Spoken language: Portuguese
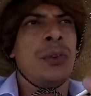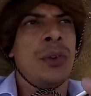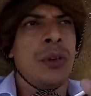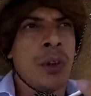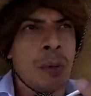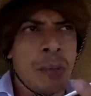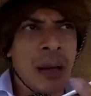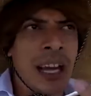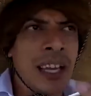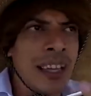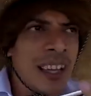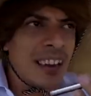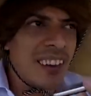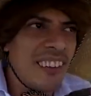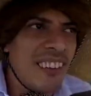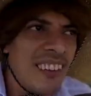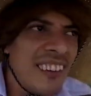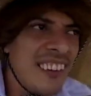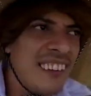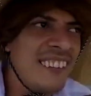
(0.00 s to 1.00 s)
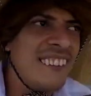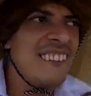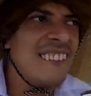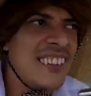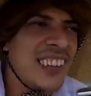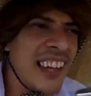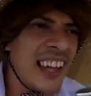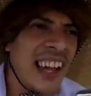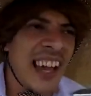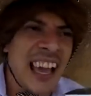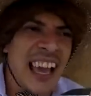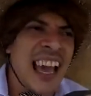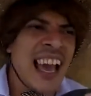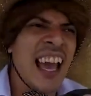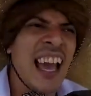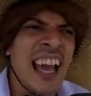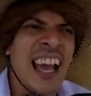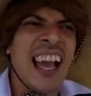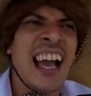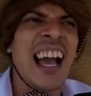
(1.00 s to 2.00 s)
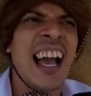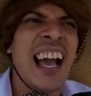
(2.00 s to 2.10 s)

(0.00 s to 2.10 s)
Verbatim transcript: Tudo bem, nego? Quem é?